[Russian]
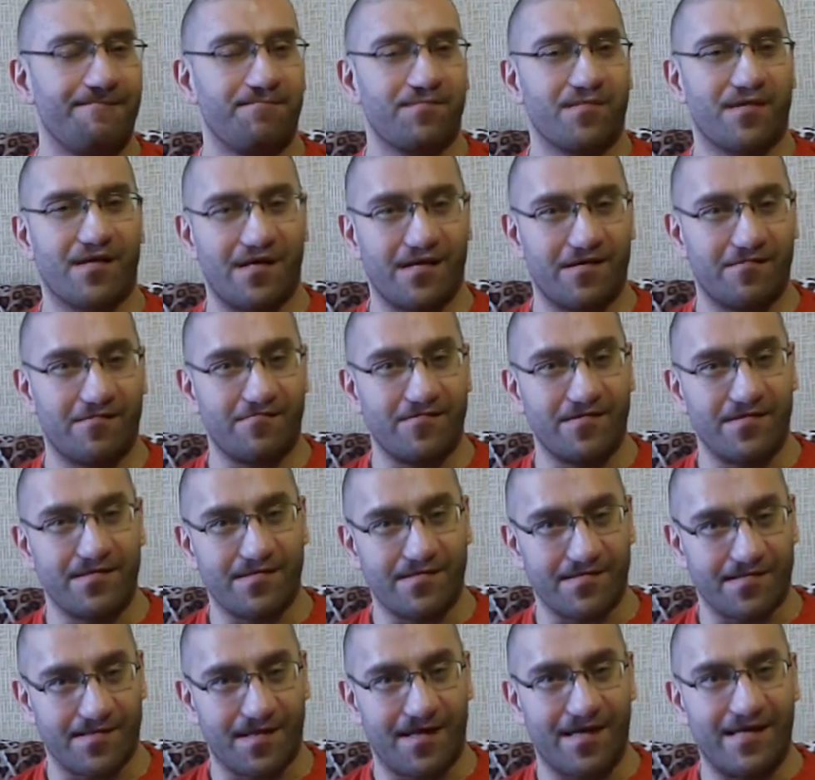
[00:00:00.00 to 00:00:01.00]
Как вы
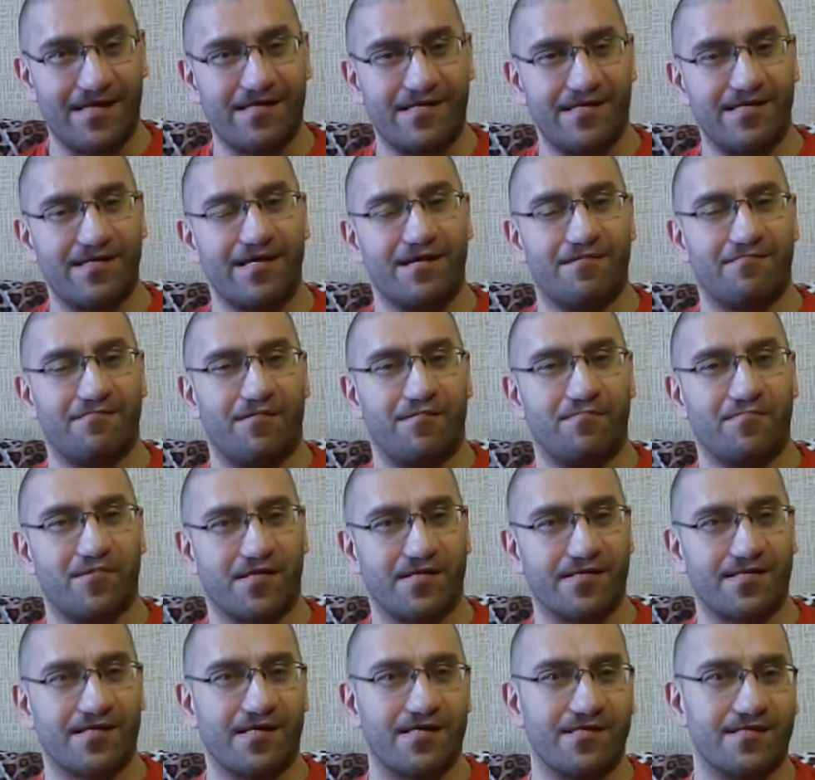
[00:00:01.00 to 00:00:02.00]
знаете, я вам
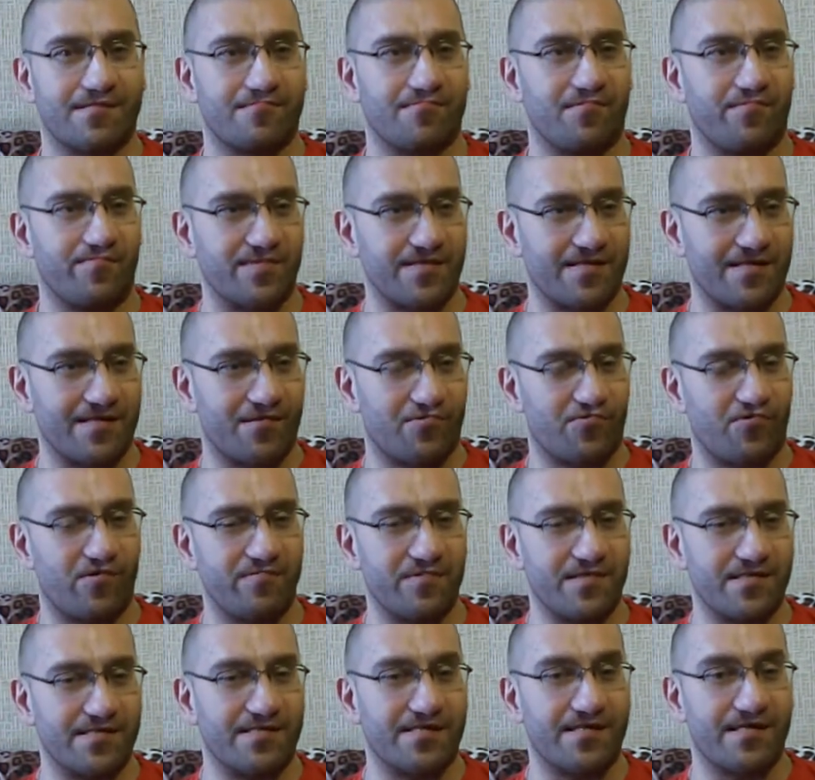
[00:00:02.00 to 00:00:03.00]
рассказывал,
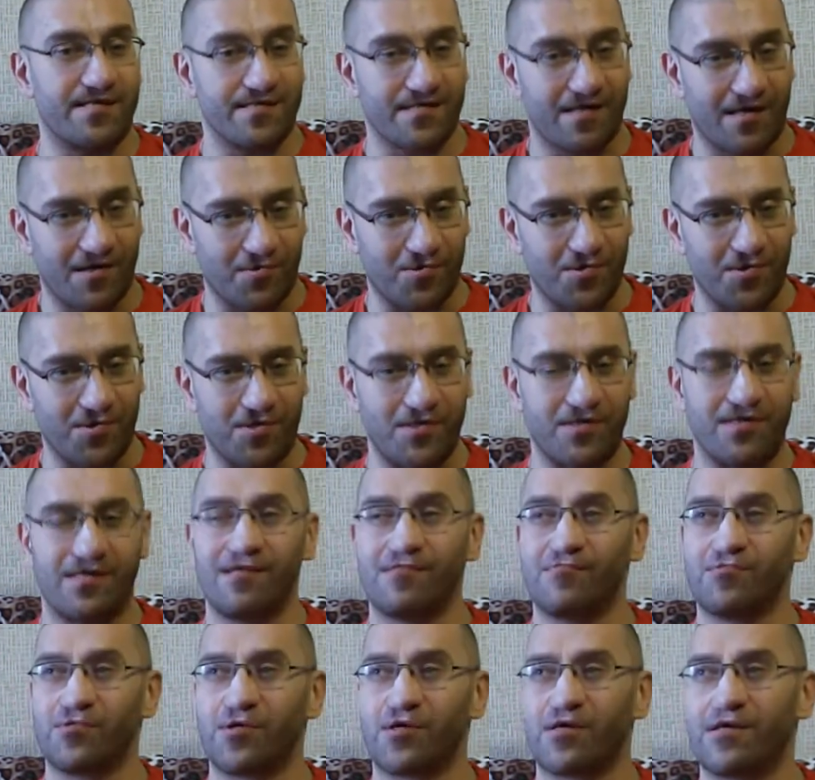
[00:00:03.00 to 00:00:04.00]
познакомился я с хорошей
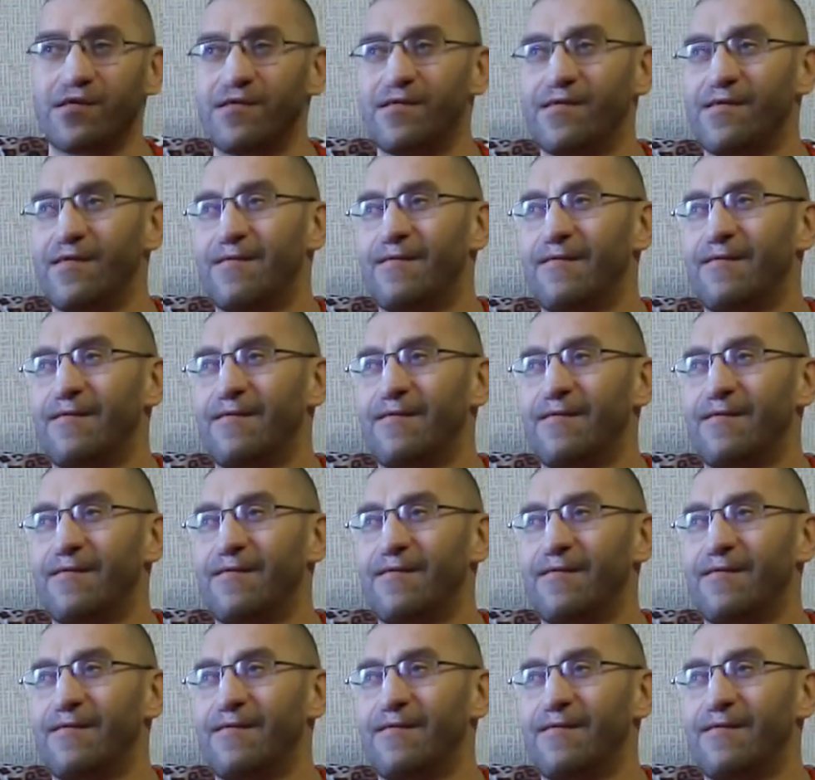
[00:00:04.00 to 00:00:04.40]
девушкой,